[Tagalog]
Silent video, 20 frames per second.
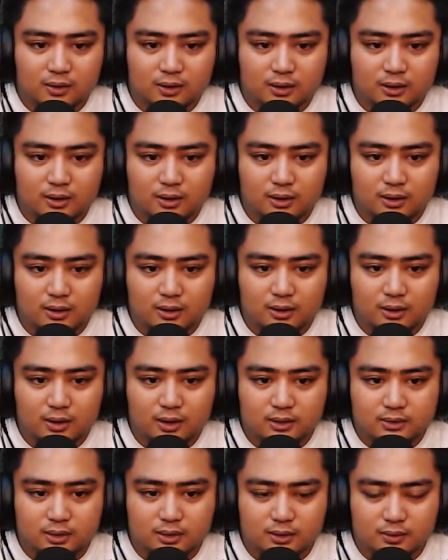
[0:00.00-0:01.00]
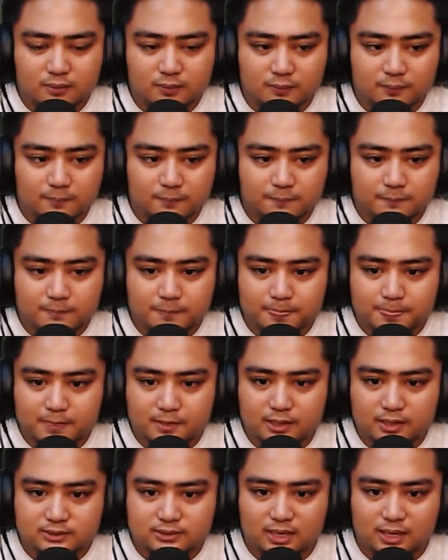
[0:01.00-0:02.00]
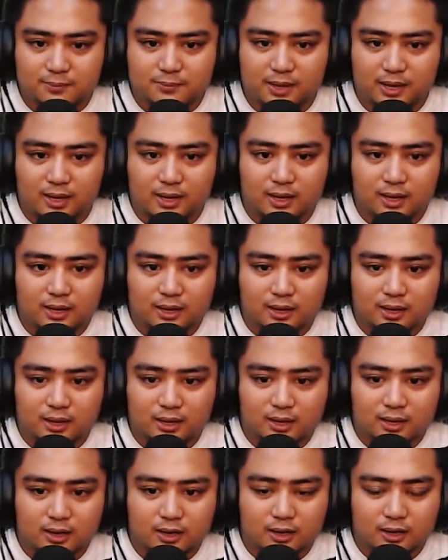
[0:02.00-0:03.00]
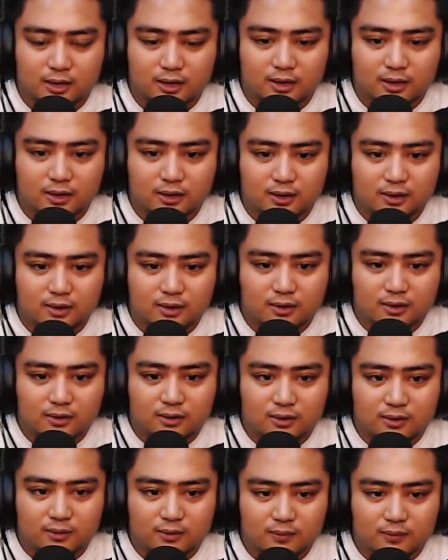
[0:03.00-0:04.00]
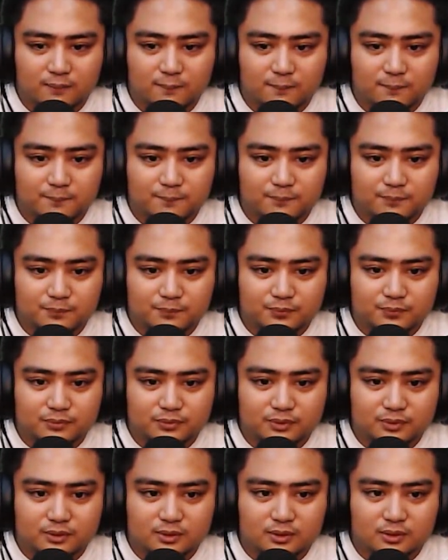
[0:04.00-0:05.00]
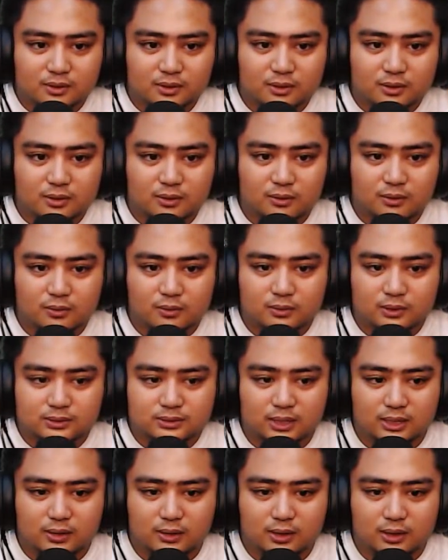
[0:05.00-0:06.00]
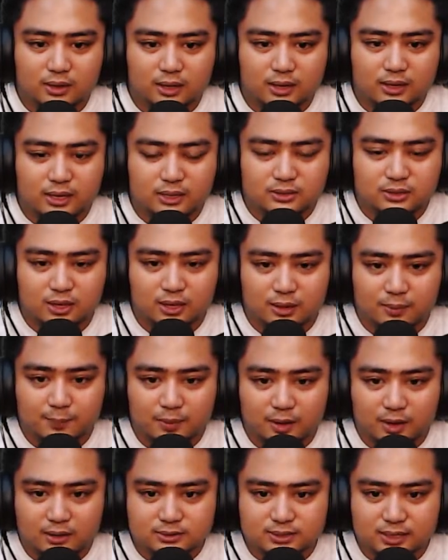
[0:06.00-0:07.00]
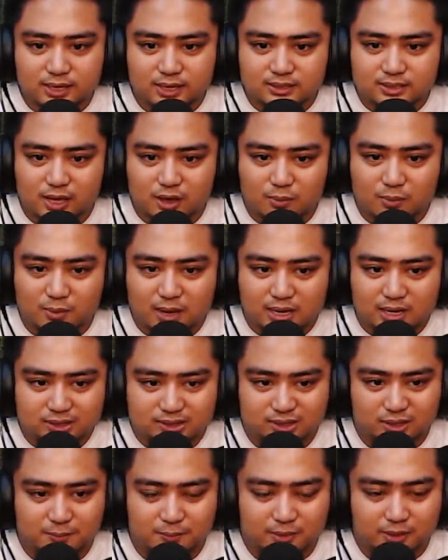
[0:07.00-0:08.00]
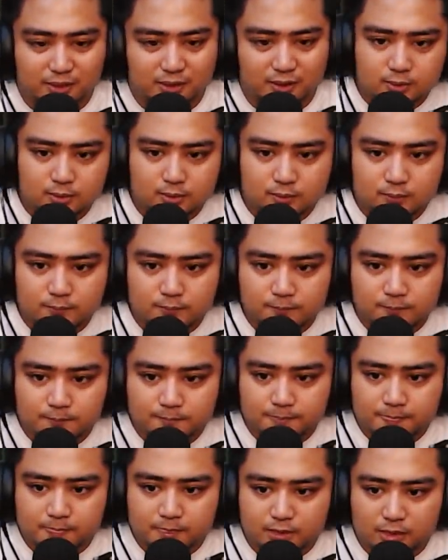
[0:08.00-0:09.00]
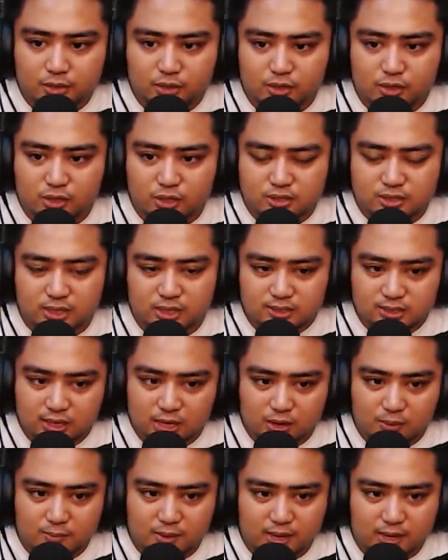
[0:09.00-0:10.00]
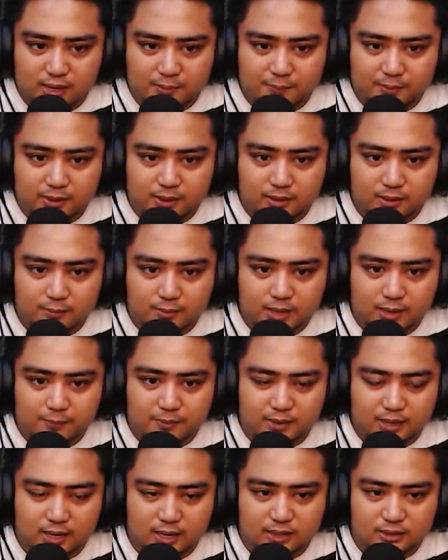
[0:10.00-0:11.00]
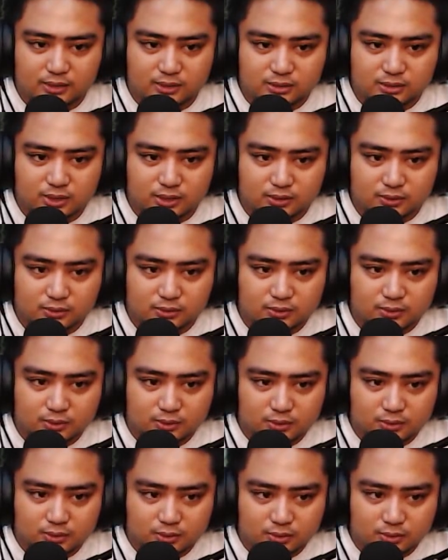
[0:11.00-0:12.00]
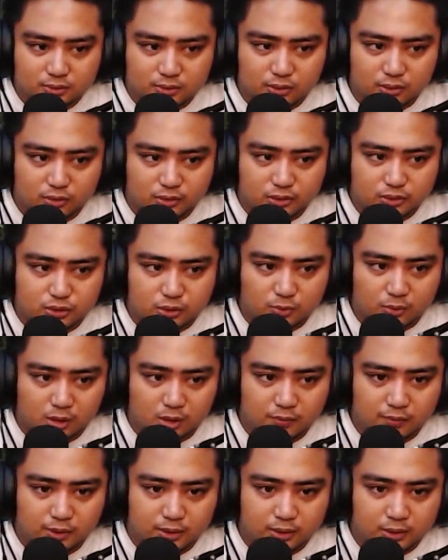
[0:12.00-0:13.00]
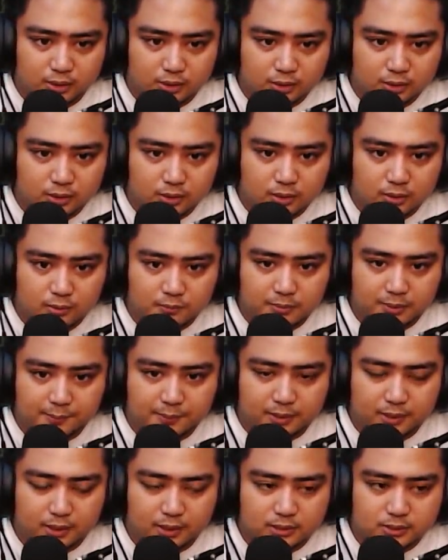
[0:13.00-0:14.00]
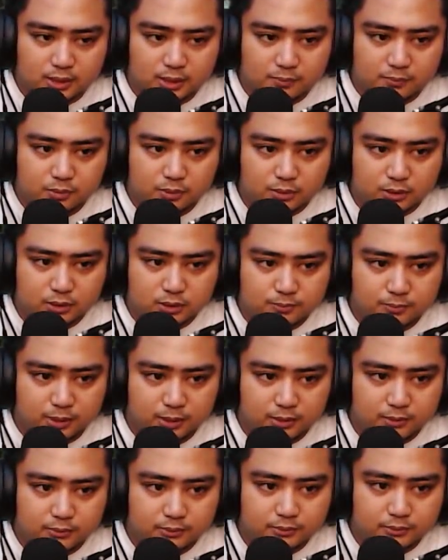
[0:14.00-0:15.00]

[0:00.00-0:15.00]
Ito, ito, inahabol ako pre. Asa ka ba? Ah! Asan ka? Ayun, diyan ka pala. Sige, sige, akong bahala sa'yo pre. Ayun, ayun, sige, sige, akong bahala pre. Malapit na agad ako sa'yo. No need to worry. Papakin, savior, okay, respond.